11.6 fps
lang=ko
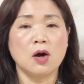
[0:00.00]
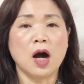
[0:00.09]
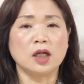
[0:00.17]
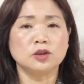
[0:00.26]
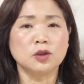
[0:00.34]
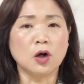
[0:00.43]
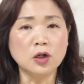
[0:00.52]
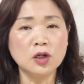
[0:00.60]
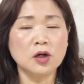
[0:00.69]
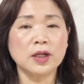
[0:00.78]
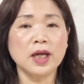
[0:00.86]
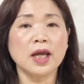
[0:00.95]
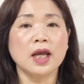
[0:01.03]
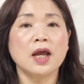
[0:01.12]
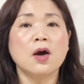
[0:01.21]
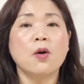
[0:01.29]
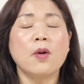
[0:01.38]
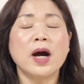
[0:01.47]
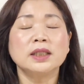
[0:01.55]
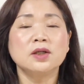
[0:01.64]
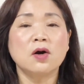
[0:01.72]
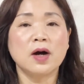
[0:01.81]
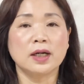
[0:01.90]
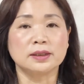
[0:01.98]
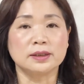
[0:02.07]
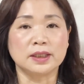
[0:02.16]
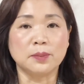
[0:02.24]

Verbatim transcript: 아주 열렬히 환영하는